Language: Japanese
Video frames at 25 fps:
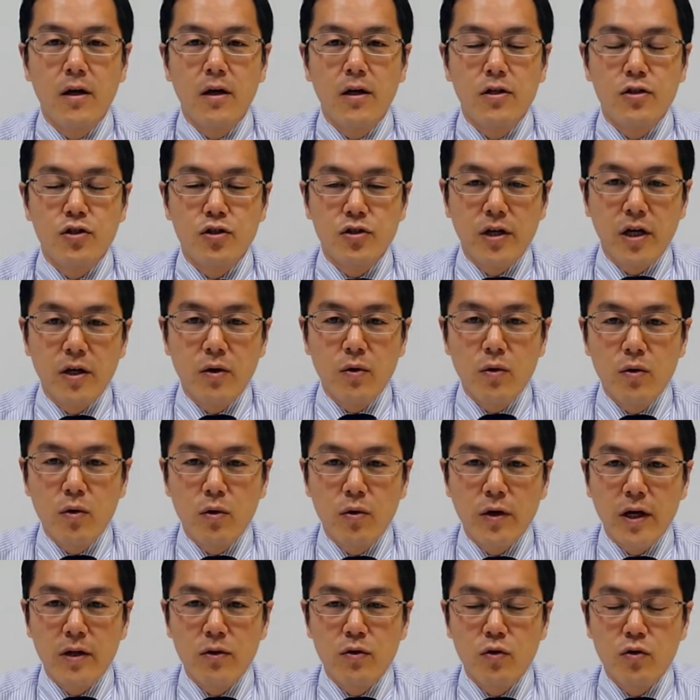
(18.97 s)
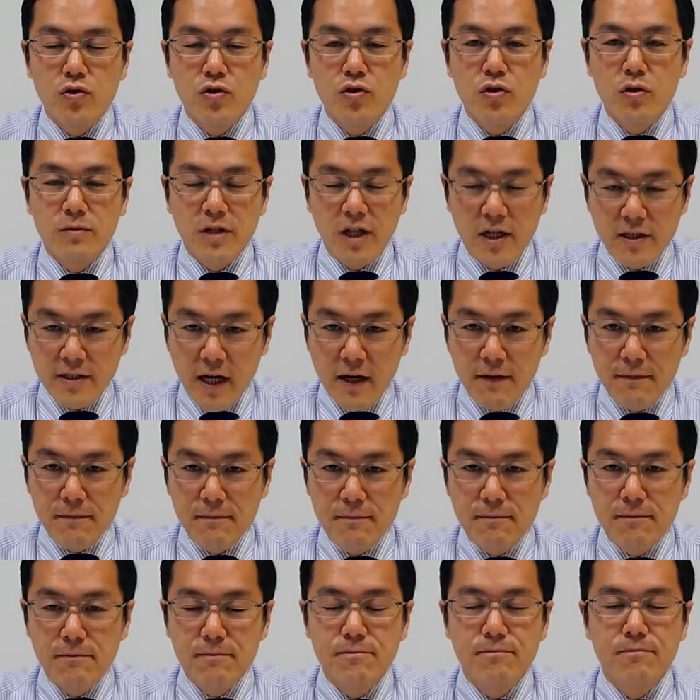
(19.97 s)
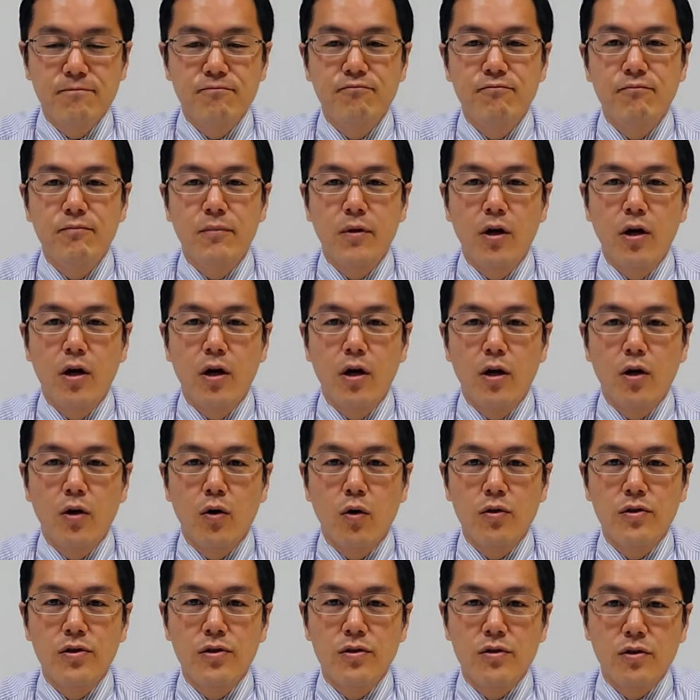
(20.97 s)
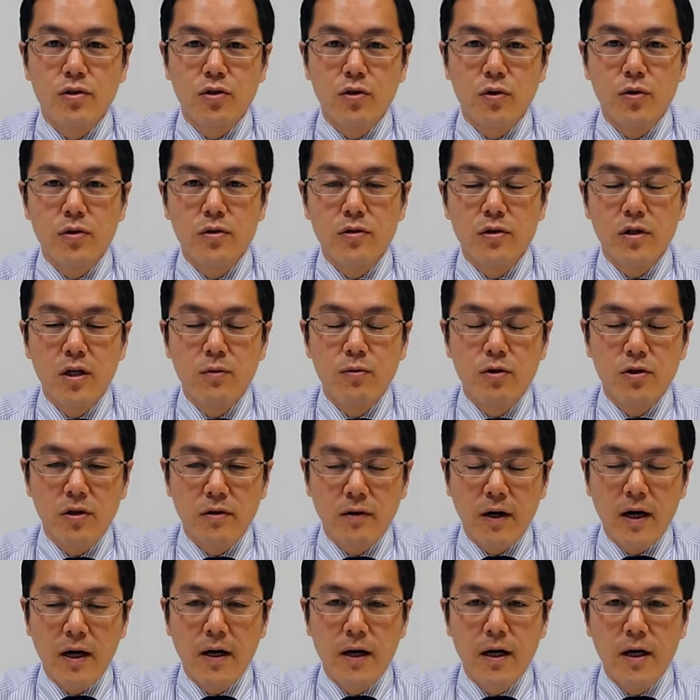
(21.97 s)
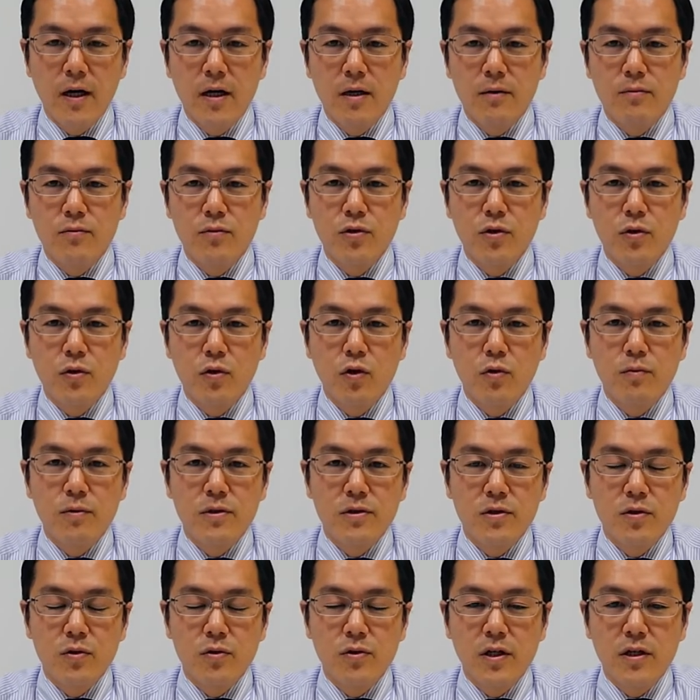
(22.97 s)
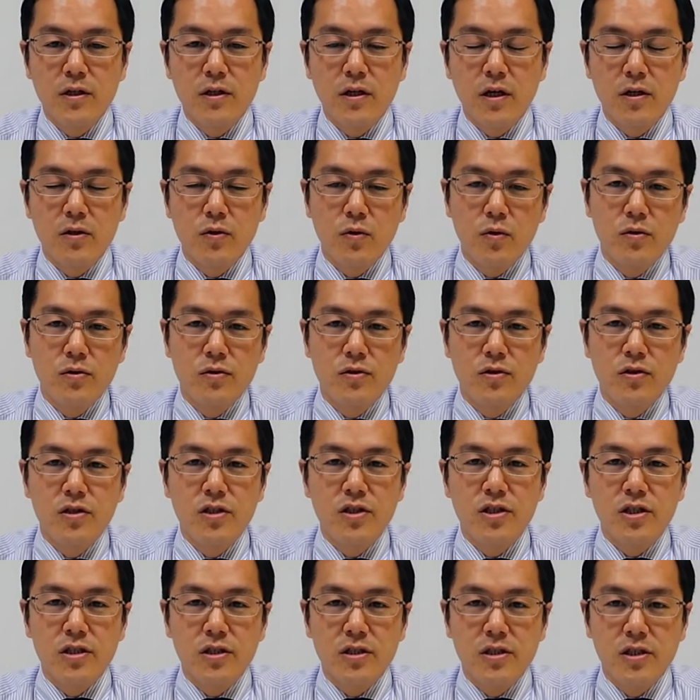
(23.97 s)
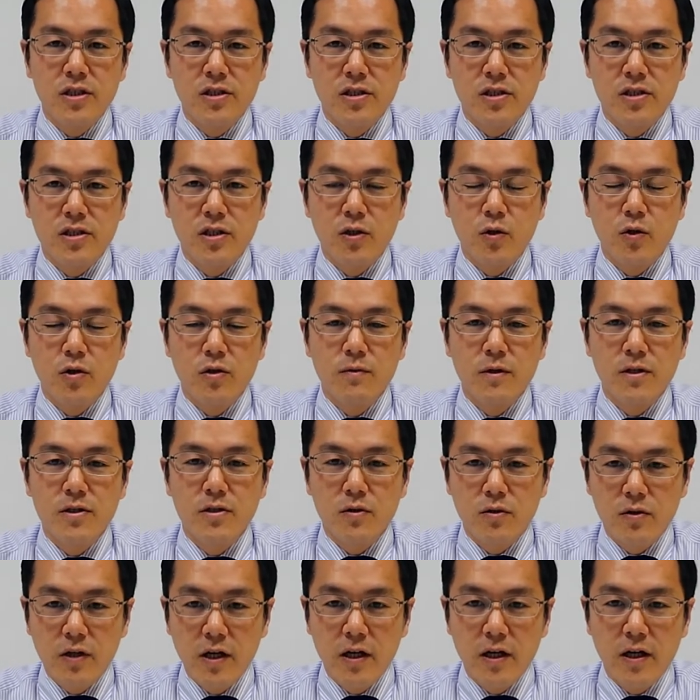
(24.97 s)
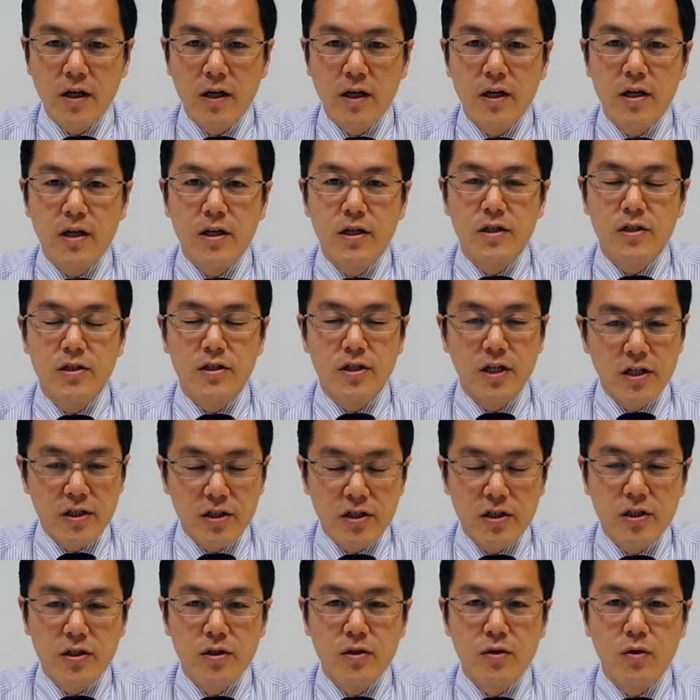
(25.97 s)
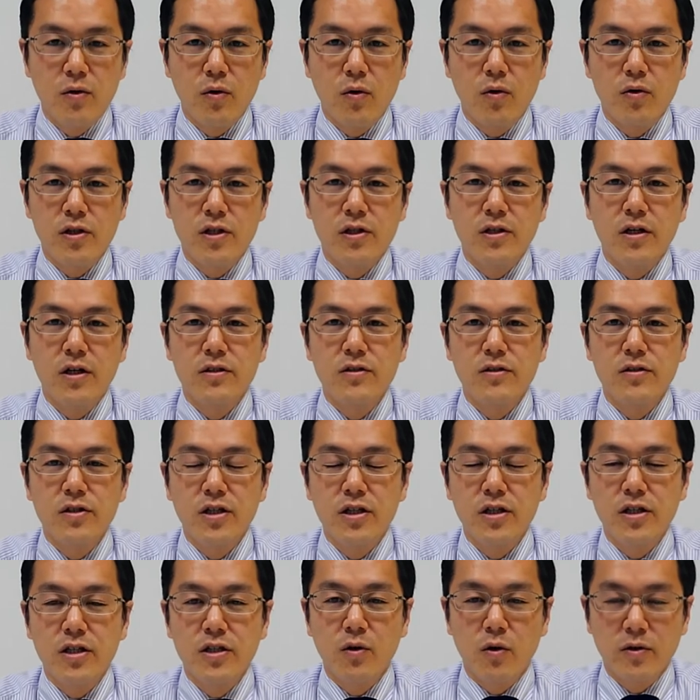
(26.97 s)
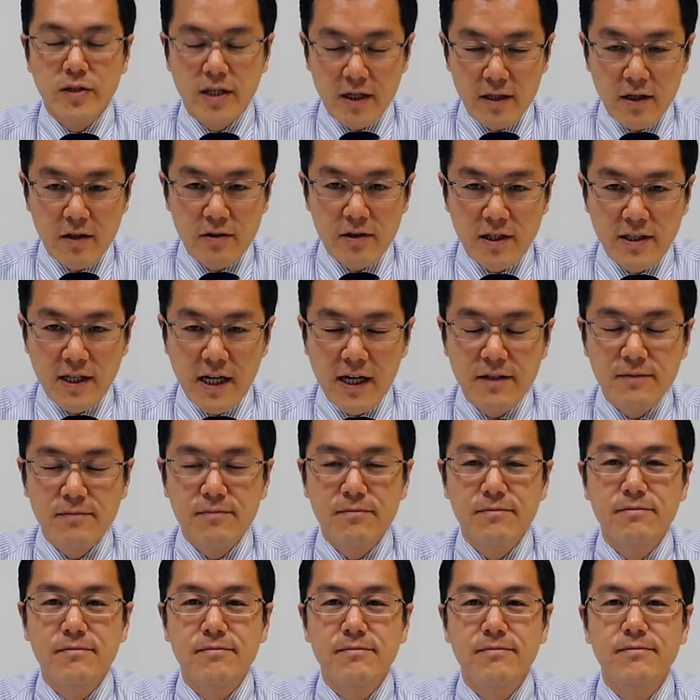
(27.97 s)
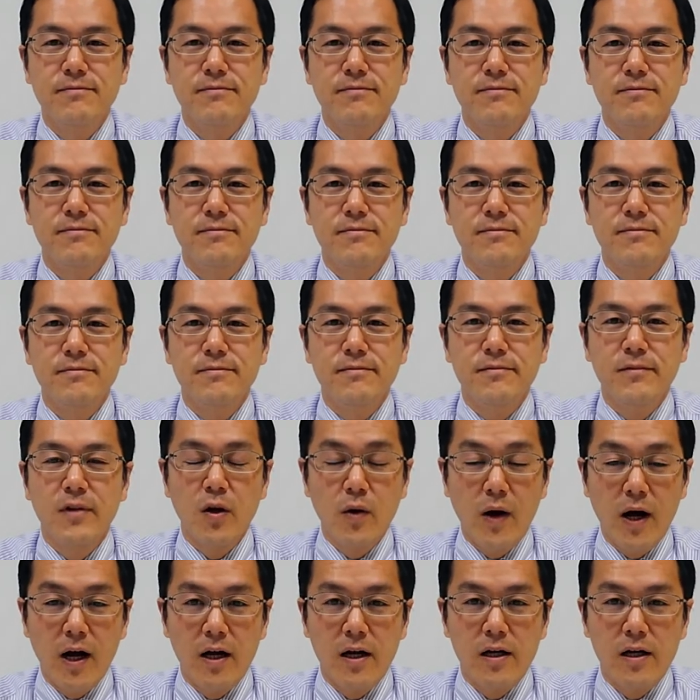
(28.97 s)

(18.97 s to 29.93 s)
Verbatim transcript: 受験をご検討中の皆さん、コッスン教育ラボでは無料個別相談会を随時実施しておりますので、ぜひお気軽にご参加ください。では、